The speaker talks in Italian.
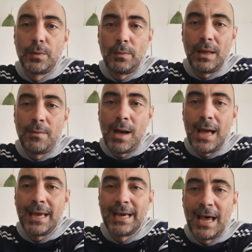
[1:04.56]
il
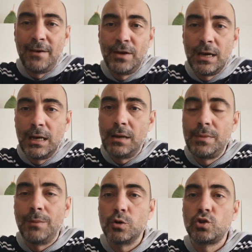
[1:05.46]
problema è grave,
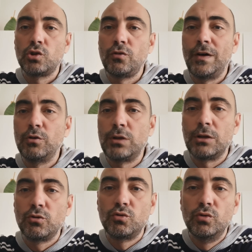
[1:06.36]
l'abbiamo
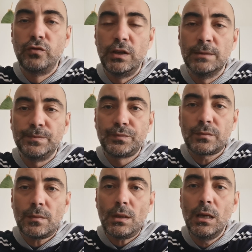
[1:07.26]
sottovalutato tutti
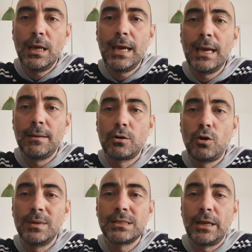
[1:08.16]
e
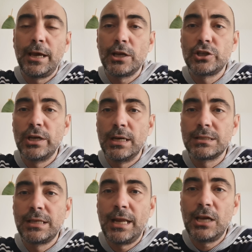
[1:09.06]
come se ne esce?
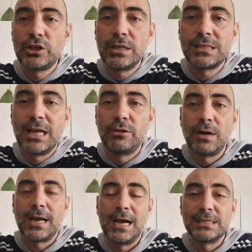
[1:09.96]
Se ne esce
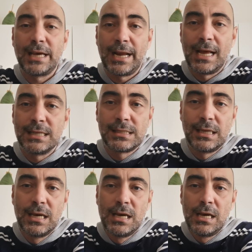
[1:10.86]
stando a casa
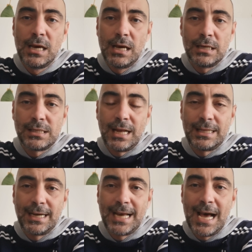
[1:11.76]
ragazzi,
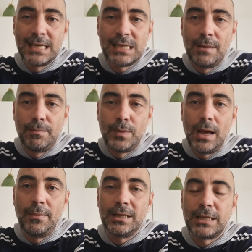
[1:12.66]
state a casa,
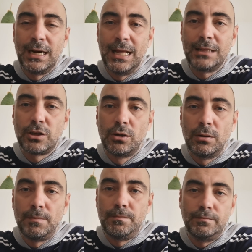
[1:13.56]
poi a me tra
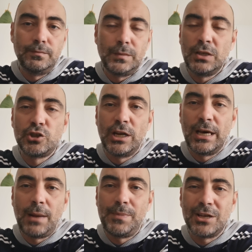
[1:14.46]
l'altro in
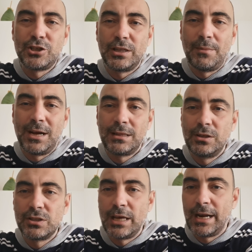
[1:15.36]
genere piace da
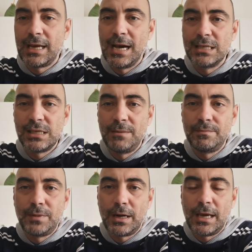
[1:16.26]
matti stare a casa
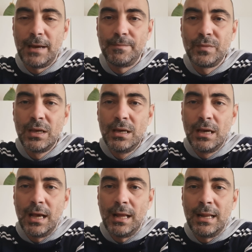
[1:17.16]
perché
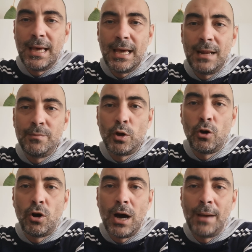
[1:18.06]
eh, è il
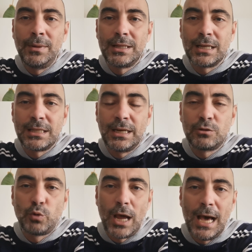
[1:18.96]
mio habitat
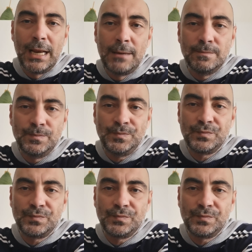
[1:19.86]
naturale,